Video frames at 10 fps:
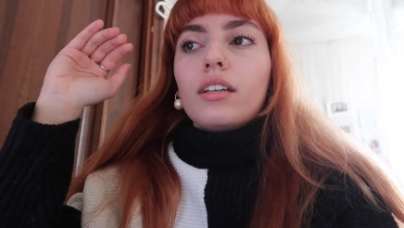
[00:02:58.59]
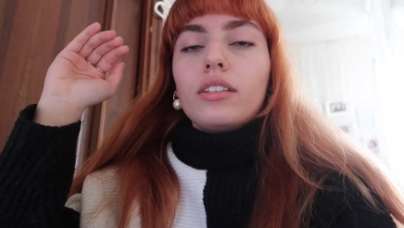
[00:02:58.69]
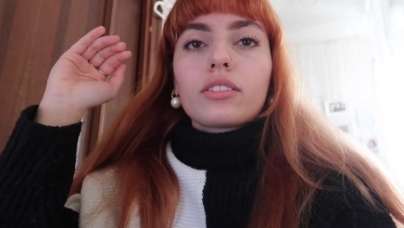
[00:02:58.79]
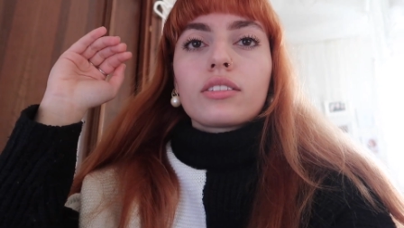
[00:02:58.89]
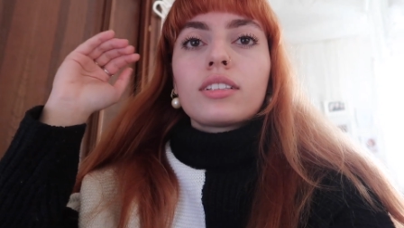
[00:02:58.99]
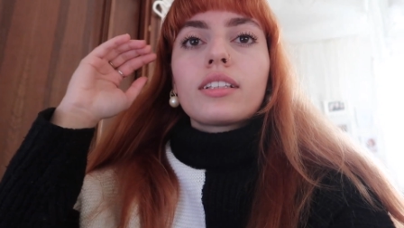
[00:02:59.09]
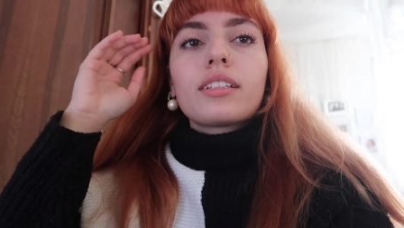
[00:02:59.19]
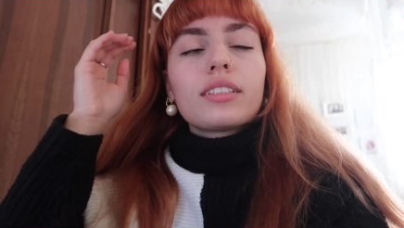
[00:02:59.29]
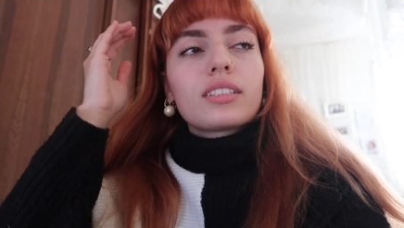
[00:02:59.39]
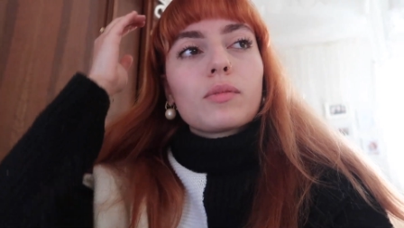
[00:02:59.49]
io sono
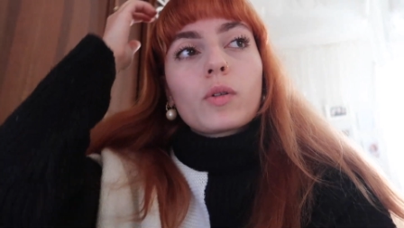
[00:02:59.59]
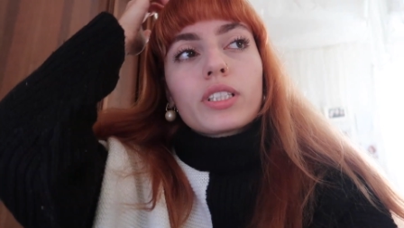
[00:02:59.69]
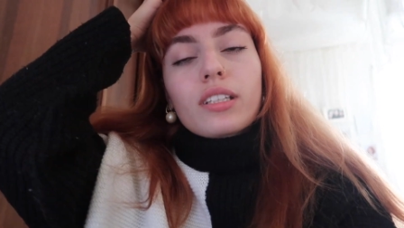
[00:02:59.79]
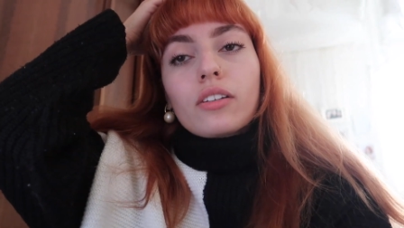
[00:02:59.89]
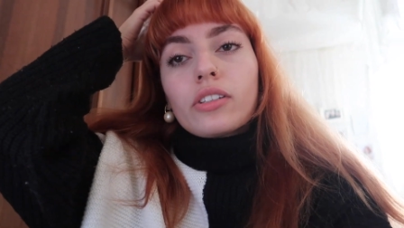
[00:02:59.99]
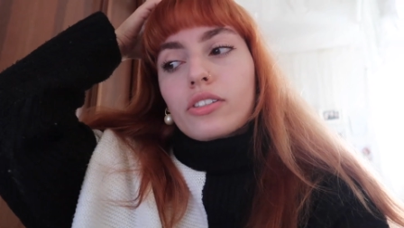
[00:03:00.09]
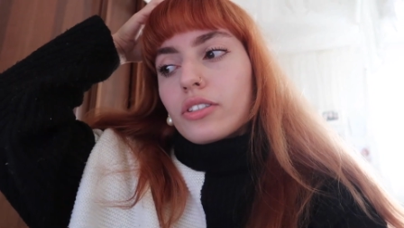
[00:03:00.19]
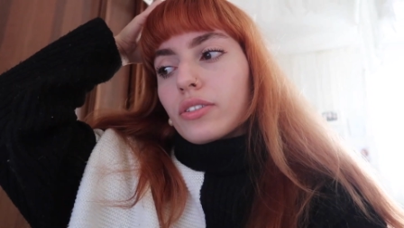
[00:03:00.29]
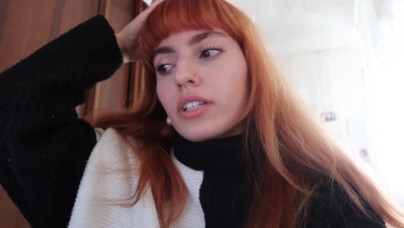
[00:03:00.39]
indietrissimo, quest'anno ho deciso